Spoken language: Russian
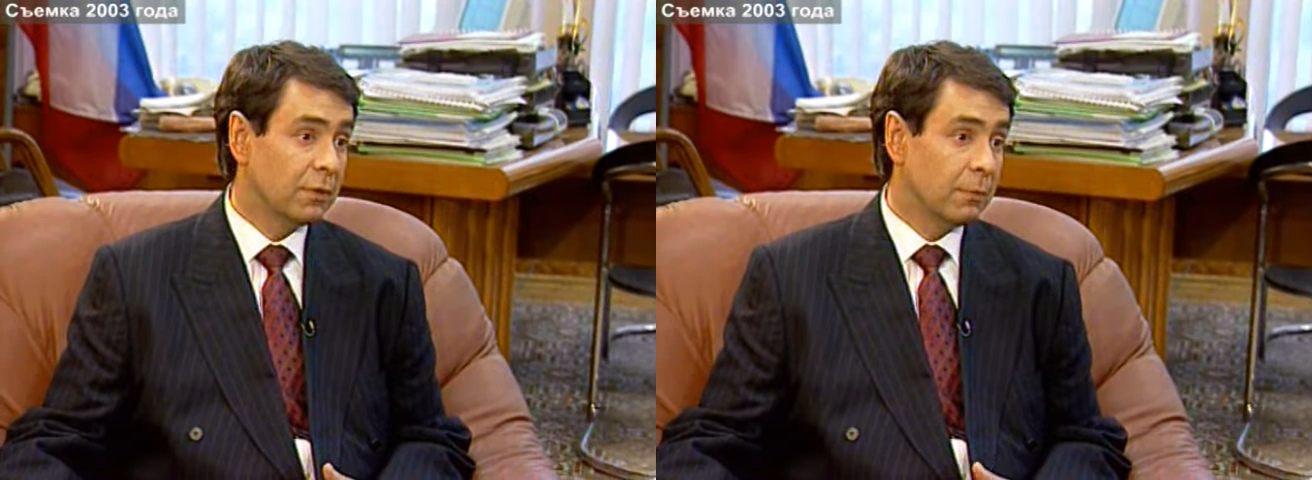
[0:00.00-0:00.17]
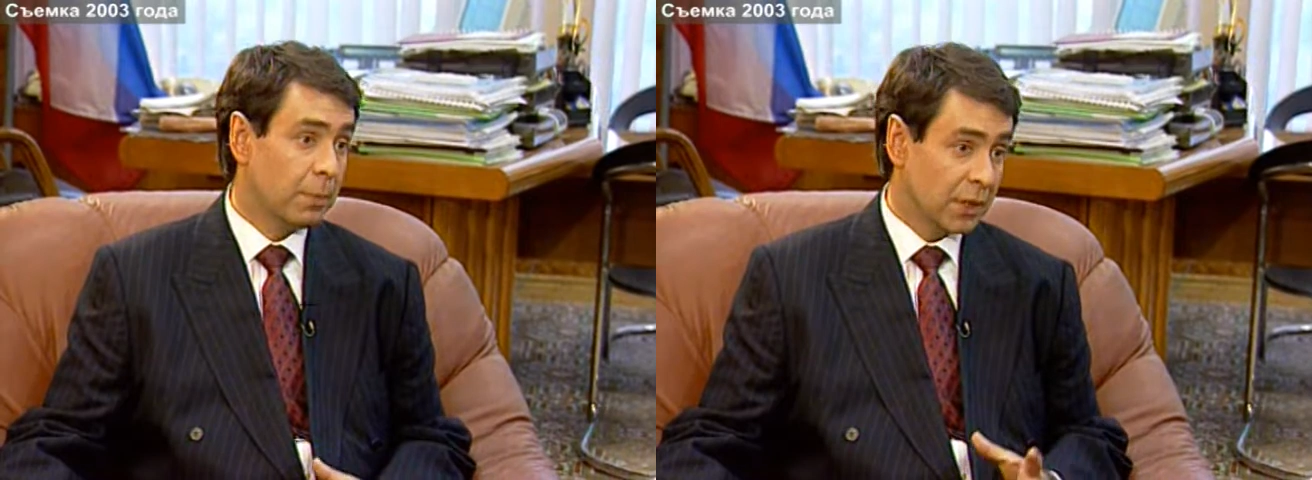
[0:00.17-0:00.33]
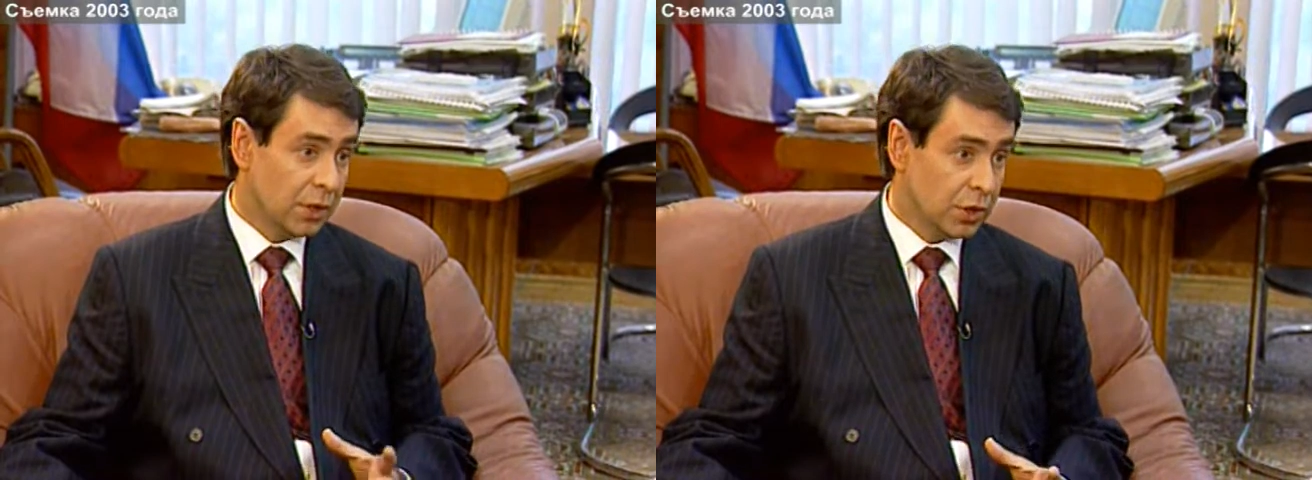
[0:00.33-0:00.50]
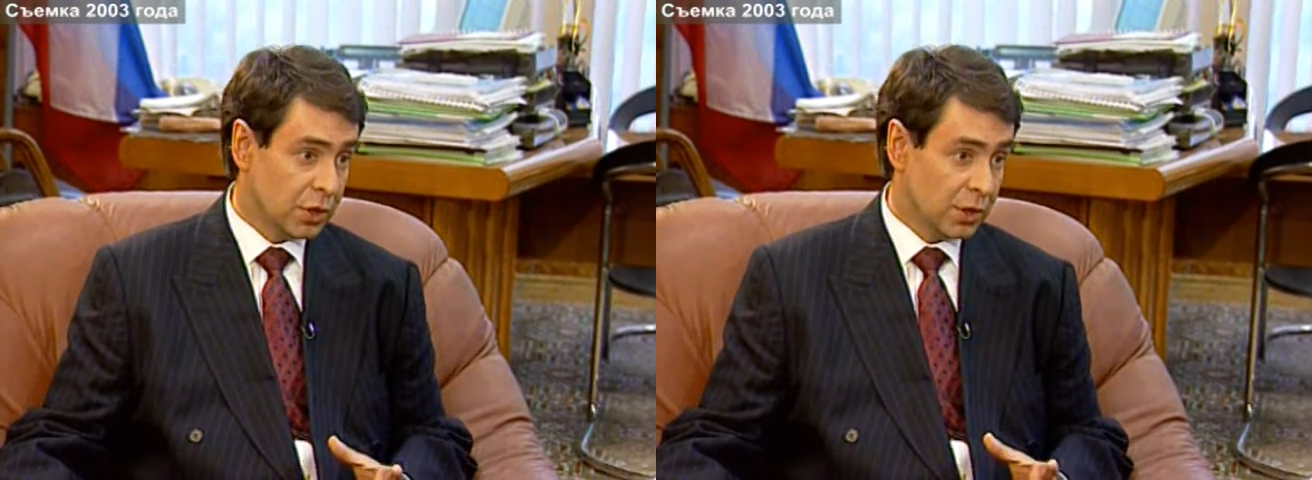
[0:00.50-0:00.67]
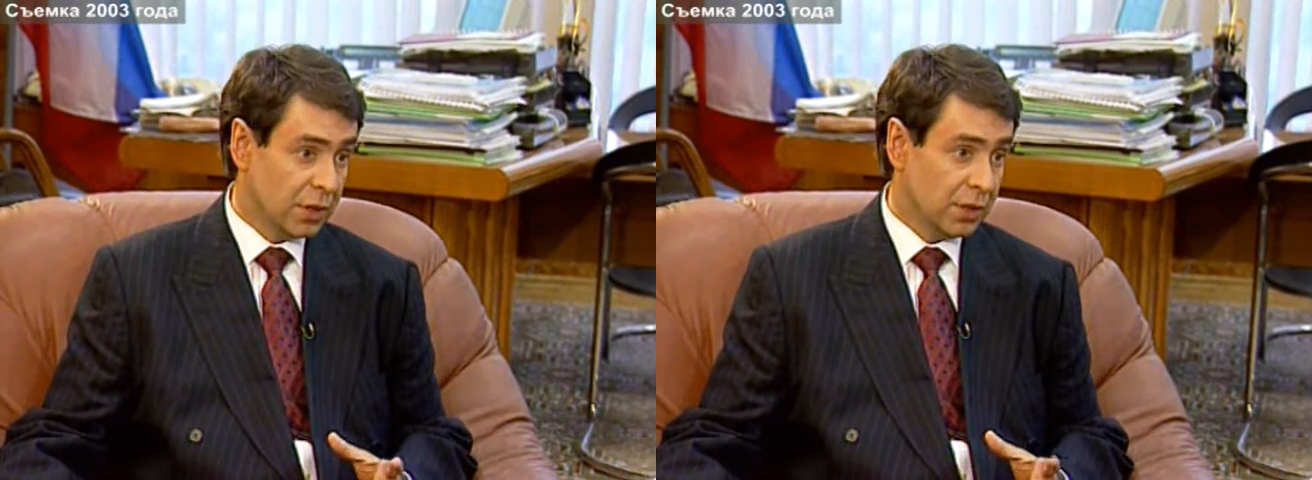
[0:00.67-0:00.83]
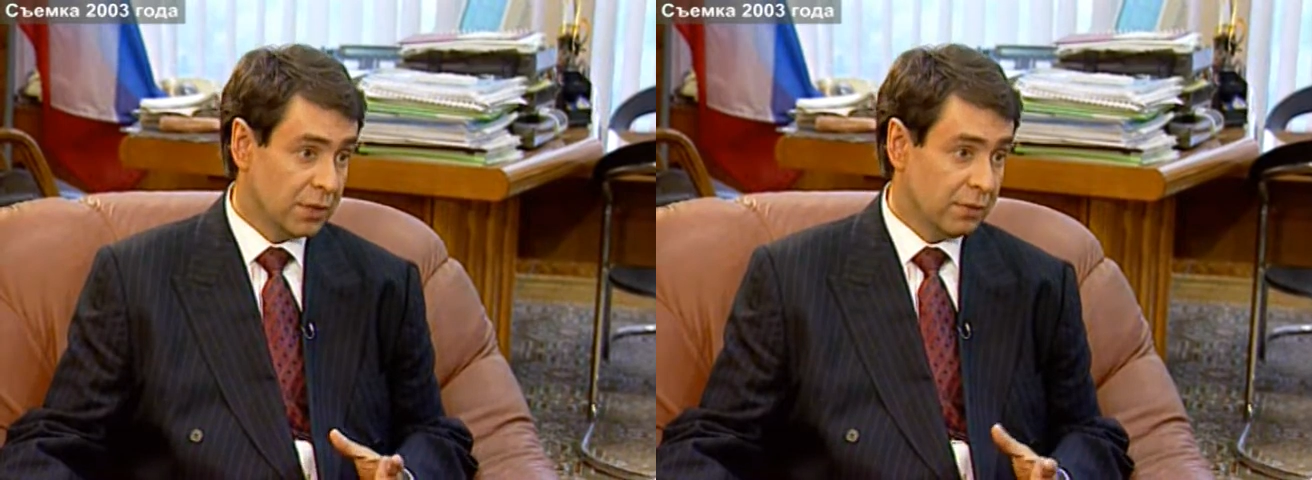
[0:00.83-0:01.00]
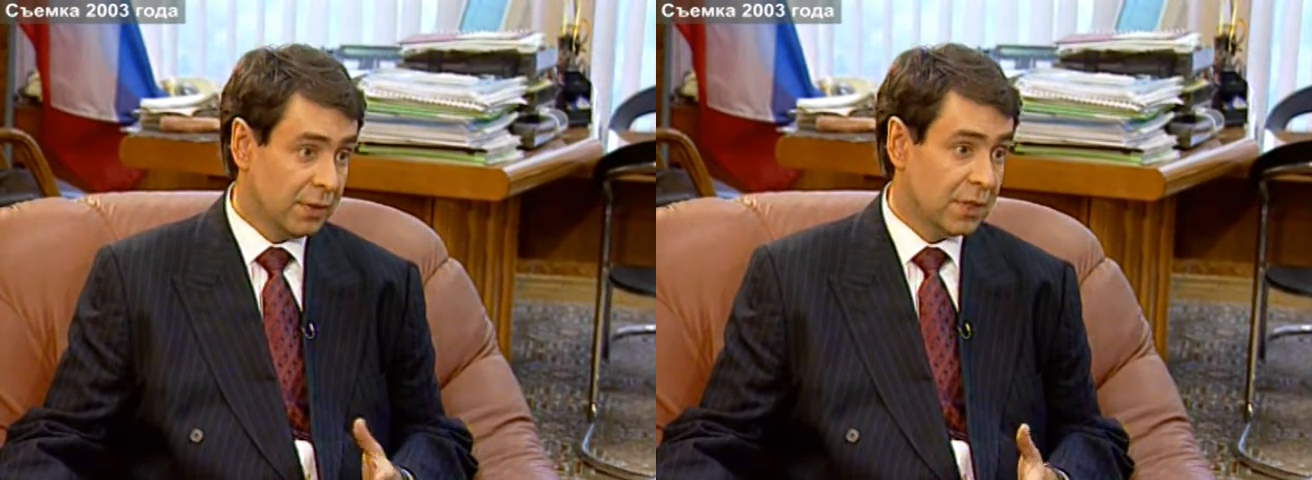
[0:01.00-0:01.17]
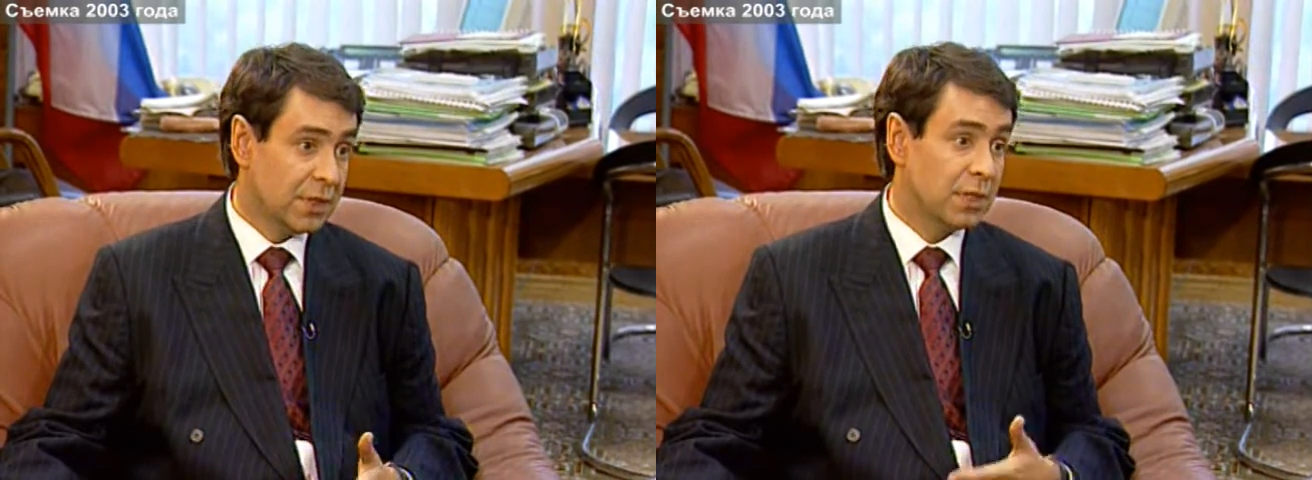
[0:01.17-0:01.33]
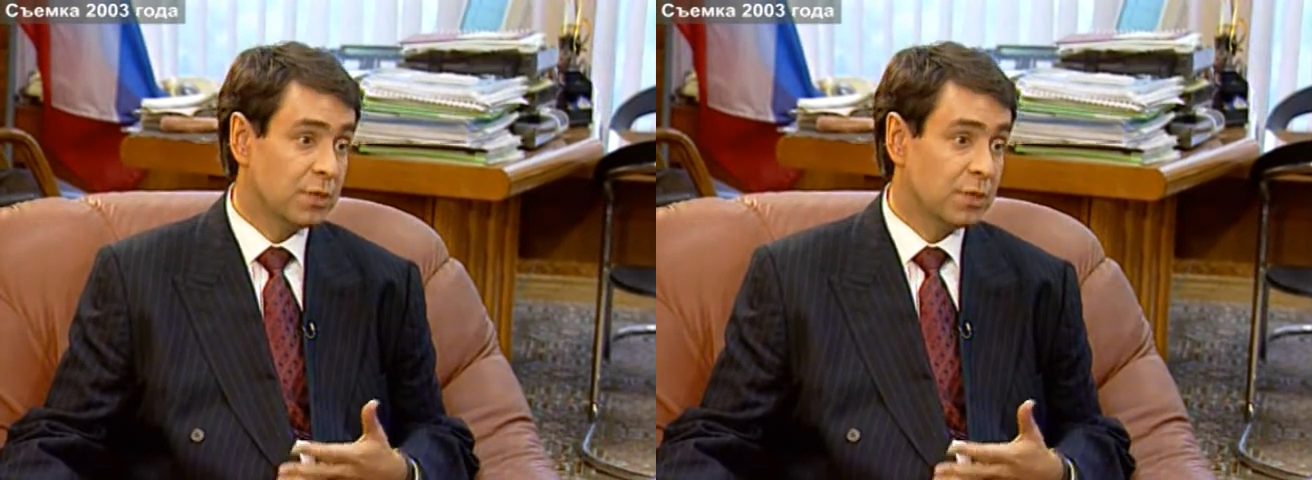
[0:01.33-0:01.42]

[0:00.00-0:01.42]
практически не развивался.